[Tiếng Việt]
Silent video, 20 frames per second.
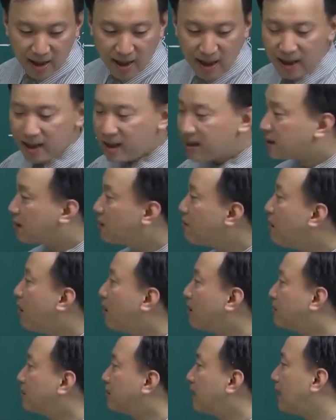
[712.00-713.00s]
hay là câu
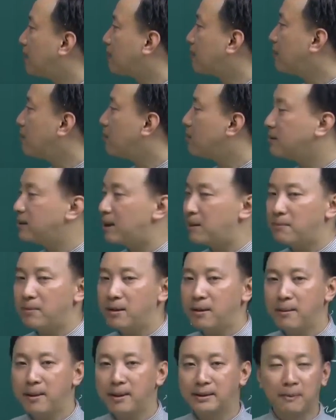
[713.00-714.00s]
hỏi dạng câu,
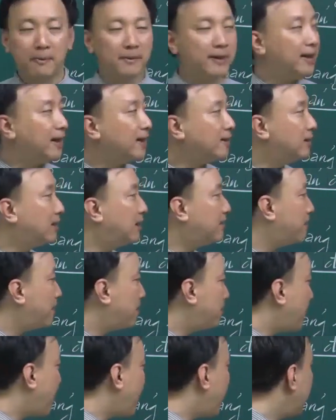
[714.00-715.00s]
dạng bài tập kỹ năng thứ
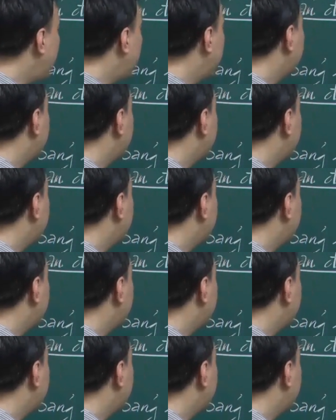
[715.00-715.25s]
ba